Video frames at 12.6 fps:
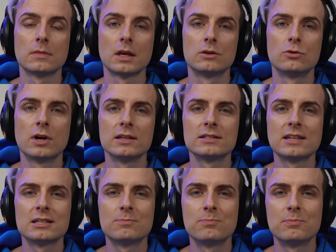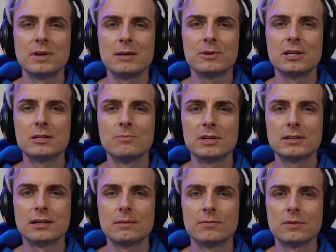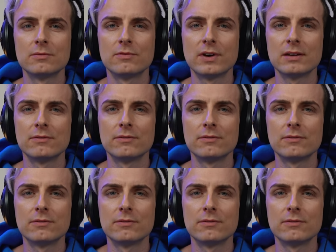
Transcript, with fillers: Du kannst das Baby nicht mitnehmen. Ich darf